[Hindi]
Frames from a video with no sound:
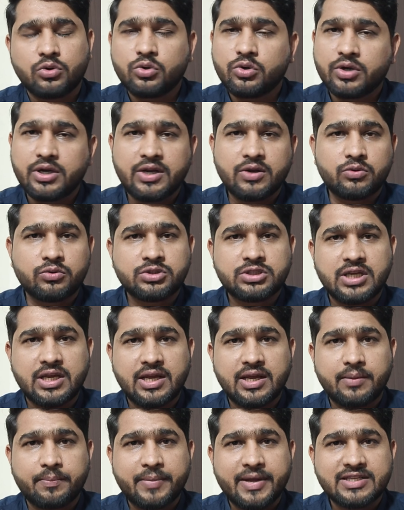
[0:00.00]
उन्होंने
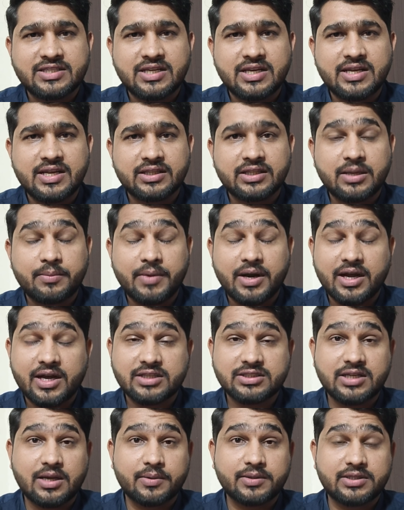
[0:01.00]
उनसे पैसे लिए थे इमरान
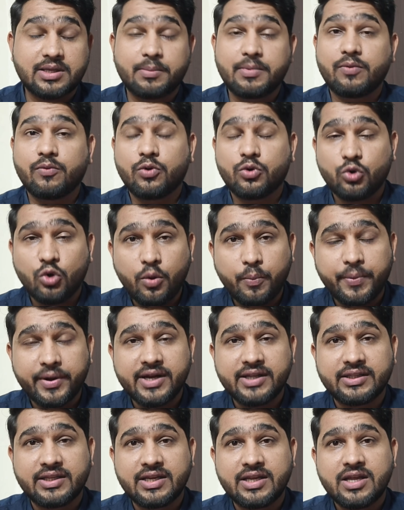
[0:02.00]
खान साहब के सामने वो रो
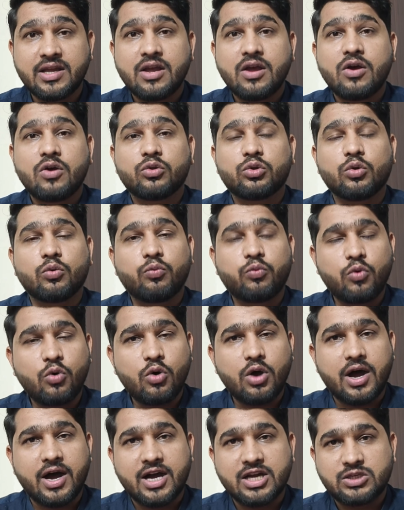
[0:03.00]
पड़ी थी तो
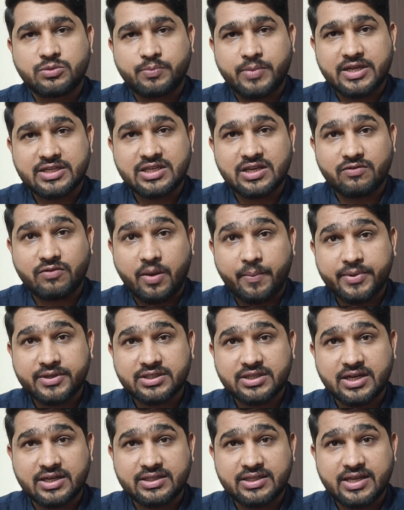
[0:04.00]
वो आज पैसे
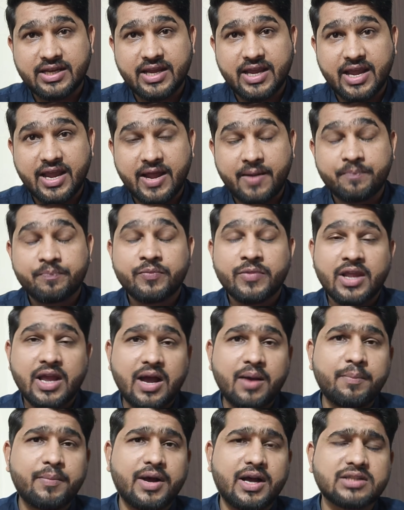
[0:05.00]
वापस कर दिए गए हैं
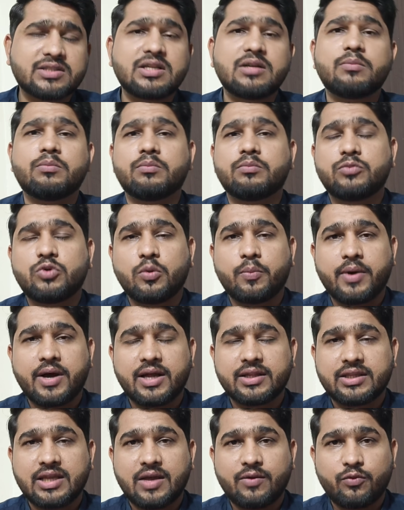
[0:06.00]
अब असल जो
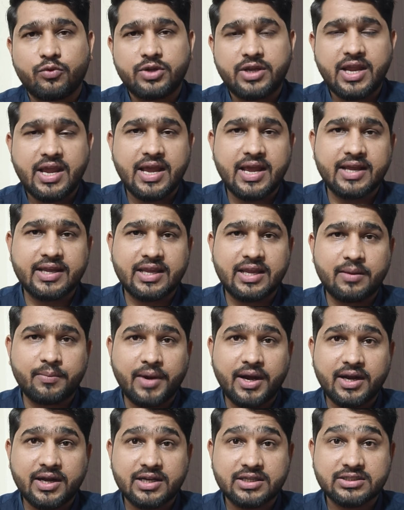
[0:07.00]
बात है वो ये है कि
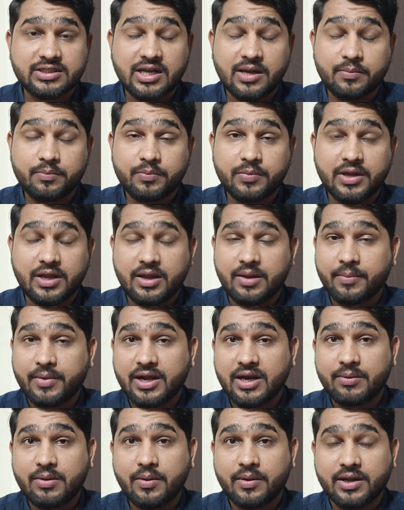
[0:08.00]
इमरान खान साहब के
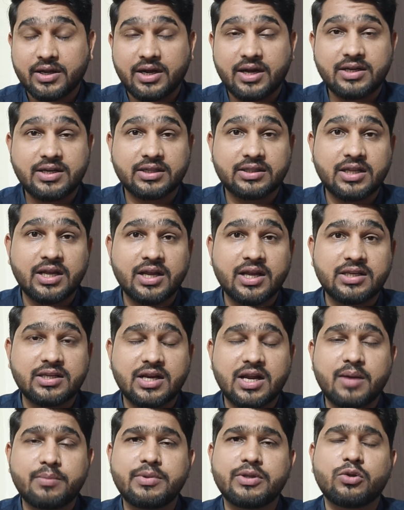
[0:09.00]
बारे में कहा जाता है कि
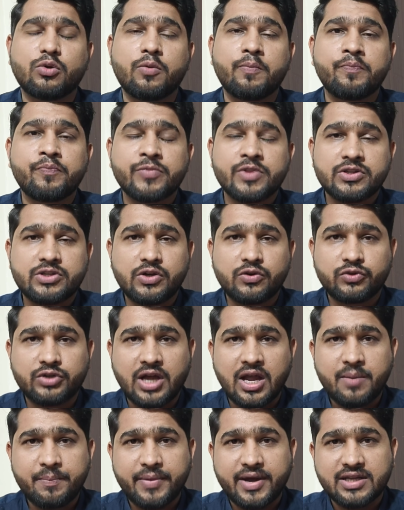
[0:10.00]
जनाब ये तो सिर्फ
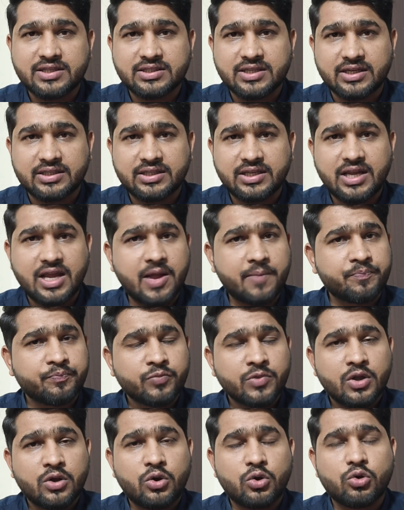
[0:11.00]
टाइम पास करते हैं
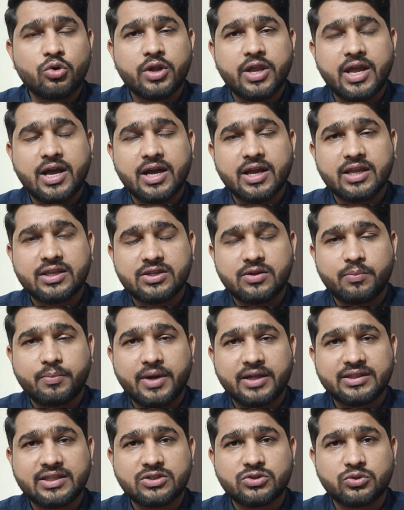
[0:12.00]
लोगों के आगे सिर्फ
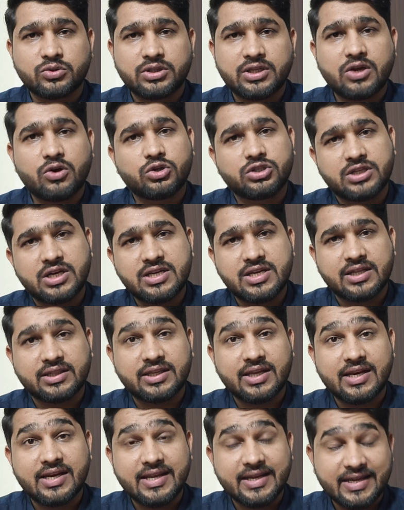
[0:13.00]
बातें सुनते हैं और चले
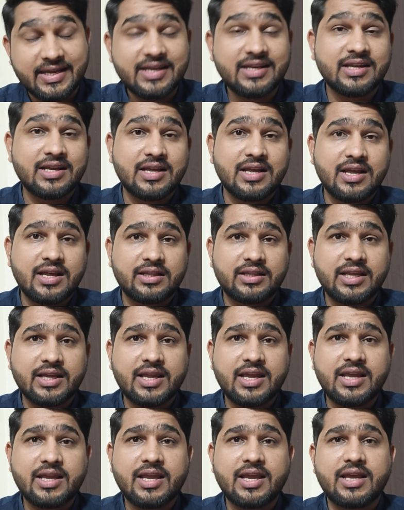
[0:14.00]
जाते हैं लेकिन
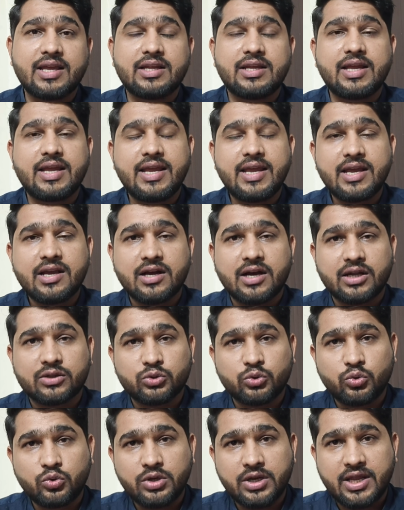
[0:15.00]
देखें कि एक
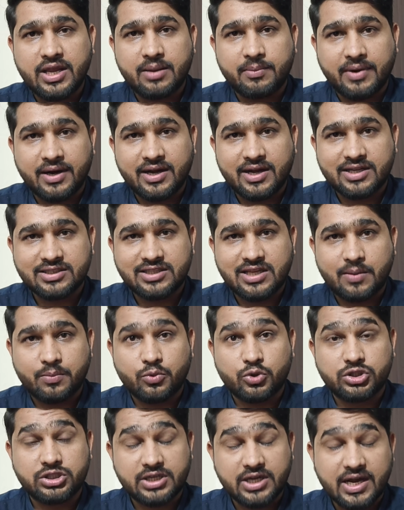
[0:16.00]
खातून ने इमरान खान
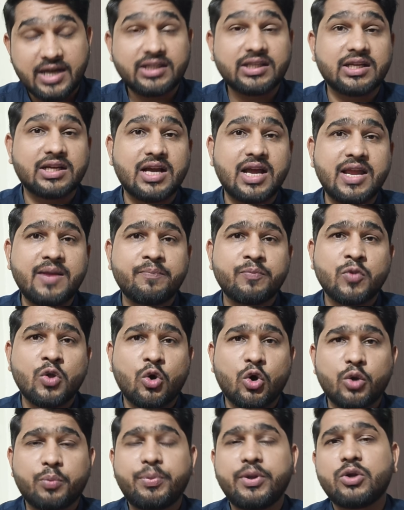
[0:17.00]
साहब को शिकायत लगाई
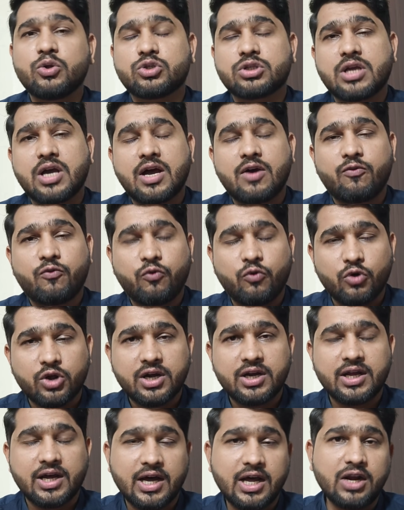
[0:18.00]
और फिर उसका
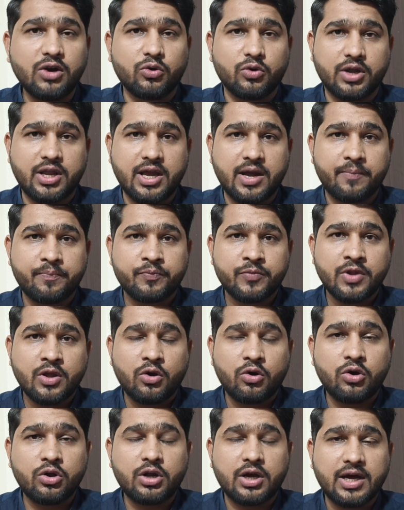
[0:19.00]
फ़ौर हल हो गया
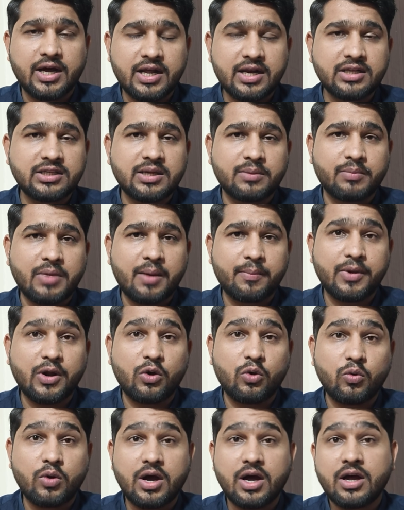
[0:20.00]
और हल जब मामला
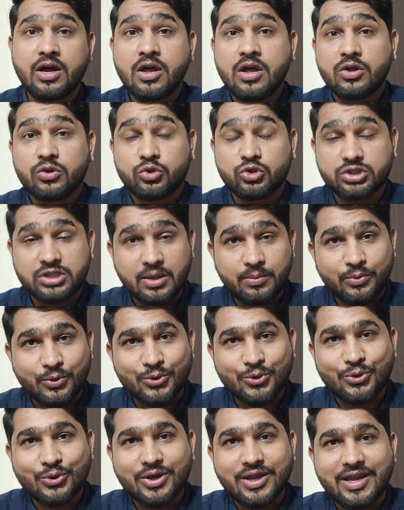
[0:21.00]
हुआ तो सब
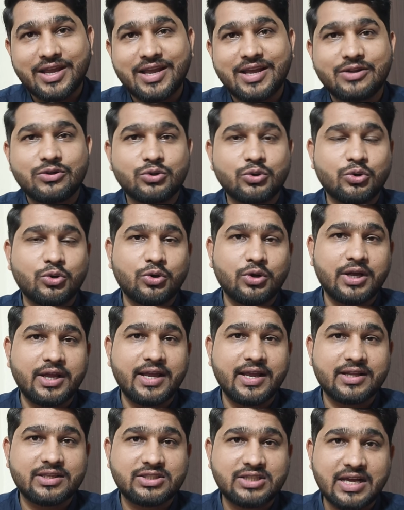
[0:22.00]
लोगों के जो
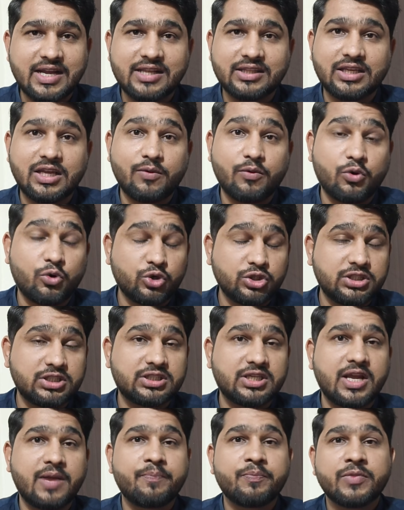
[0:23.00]
एक चेहरे थे वो खुशी
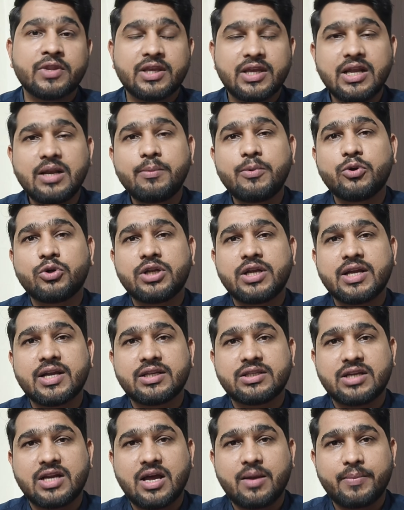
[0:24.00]
से खिल भी उठे
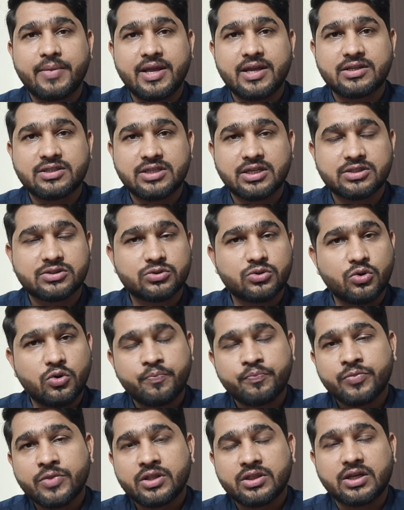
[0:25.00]
कि जनाब एक शख्स को
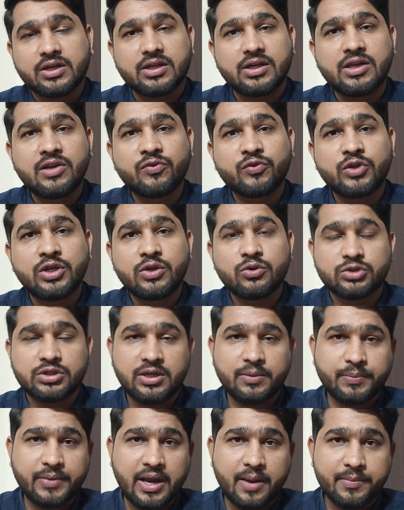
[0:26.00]
तकलीफ़ थी
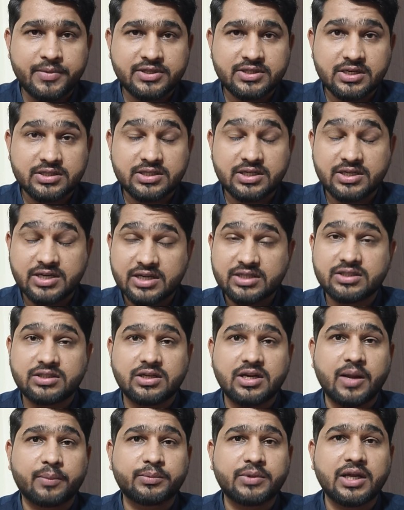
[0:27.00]
उसने प्राइम मिनिस्टर से
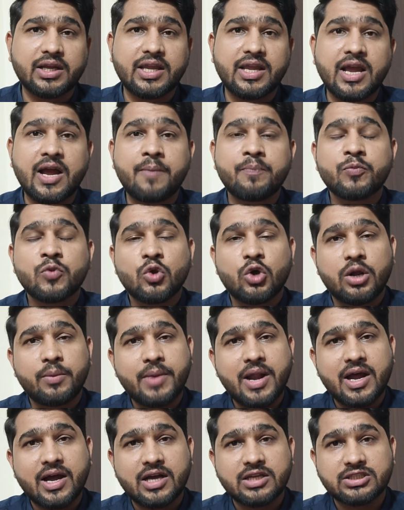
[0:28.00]
डायरेक्ट रबता किया और
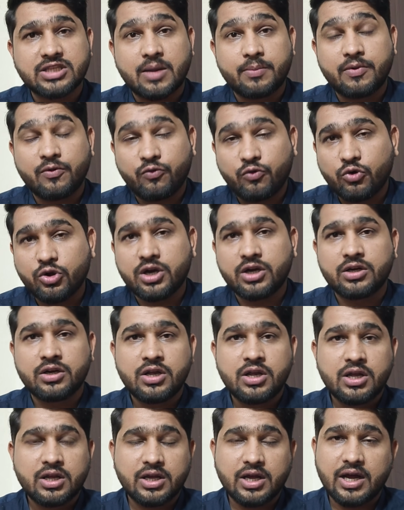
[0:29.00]
इमरान खान साहब ने फ़ौर
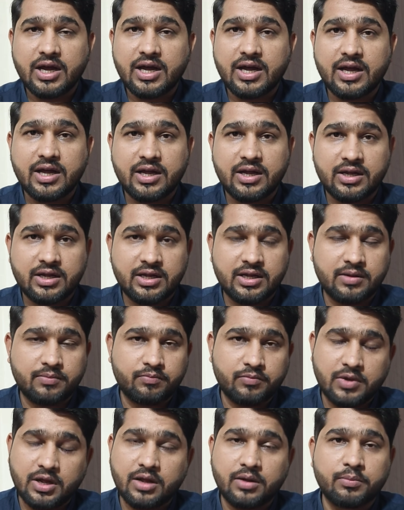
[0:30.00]

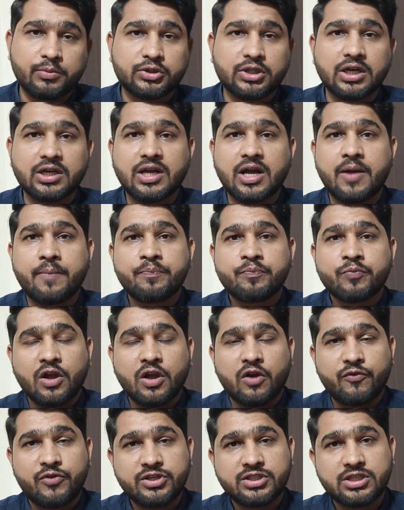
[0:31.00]
कहा मुतल
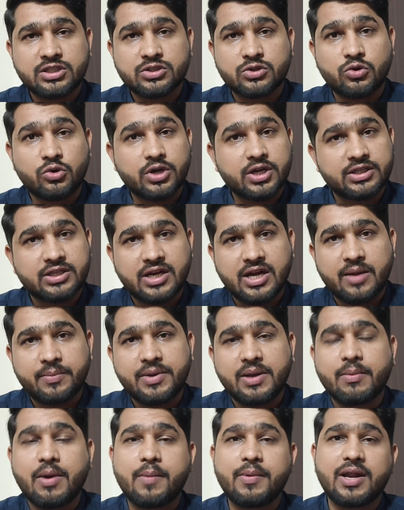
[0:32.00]
ऑफिसर्स को कि
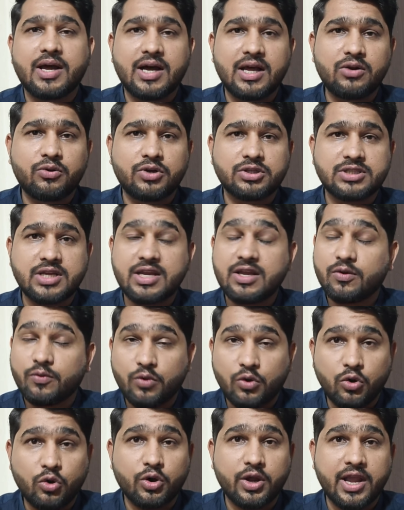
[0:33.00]
जनाब ये मामला हल होना चाहिए और
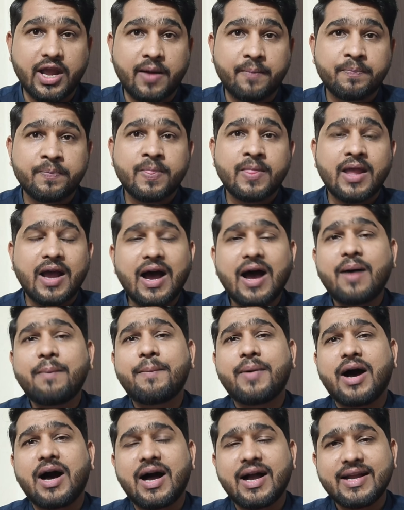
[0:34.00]
वो हो गया
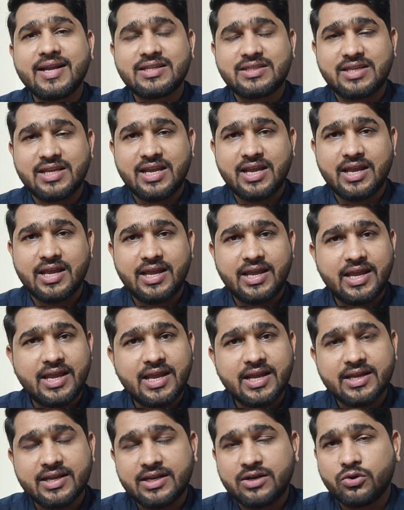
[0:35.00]
अब आगे से
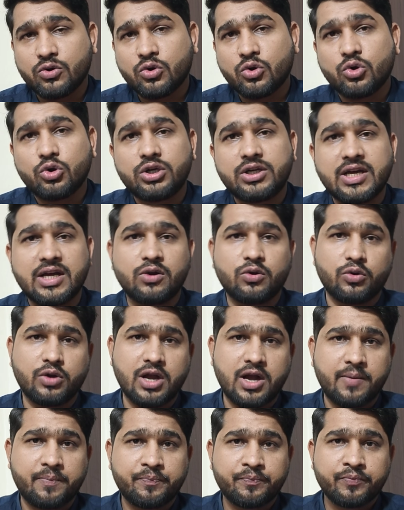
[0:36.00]
एक इन लोगों को डर
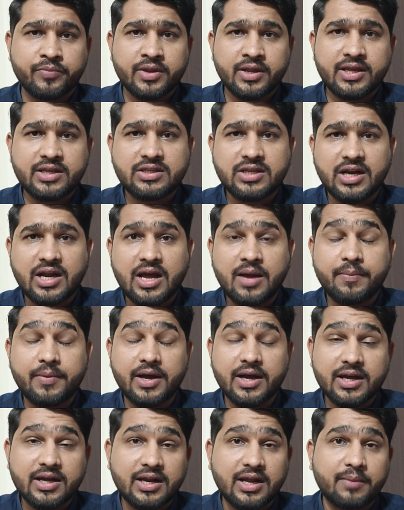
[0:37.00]
होगा कि जनाब
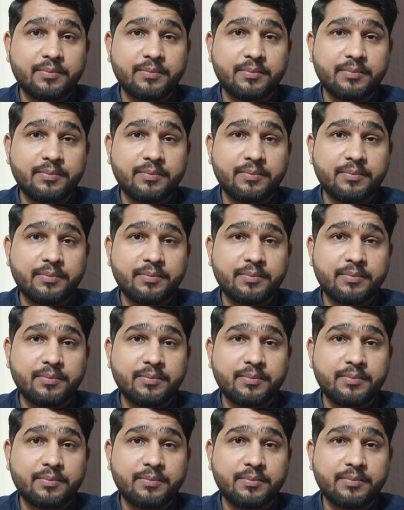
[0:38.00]
अगर